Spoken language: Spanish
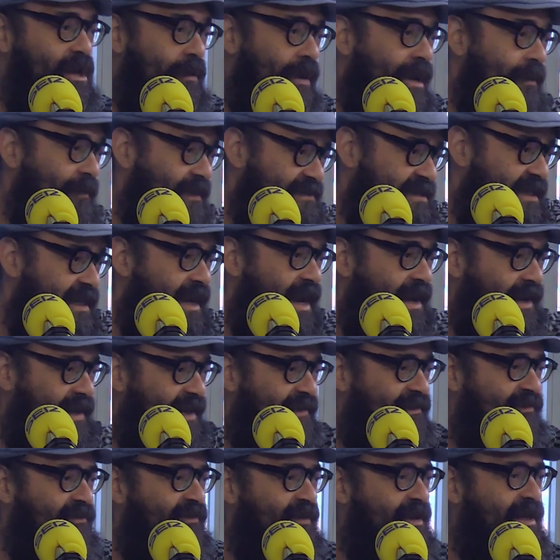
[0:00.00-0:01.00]
a pasar al
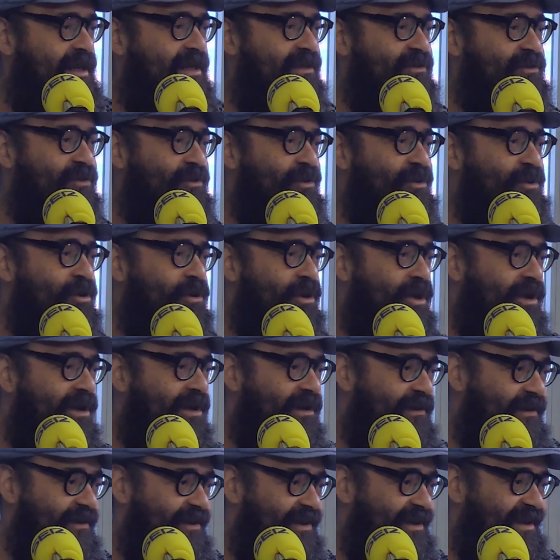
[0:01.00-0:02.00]
rey Fernando
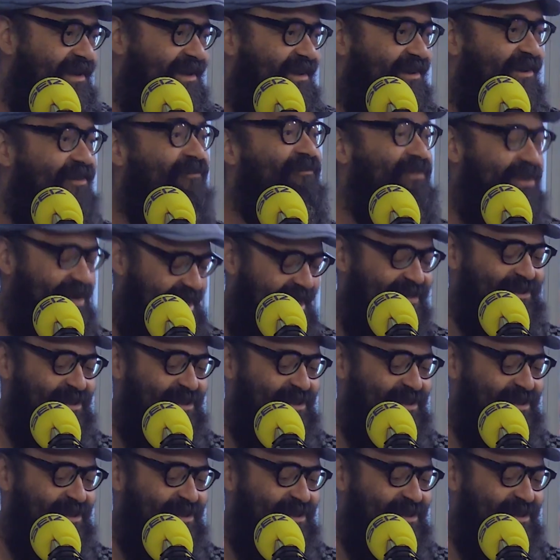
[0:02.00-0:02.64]
Fernando VII. Eh, Fernando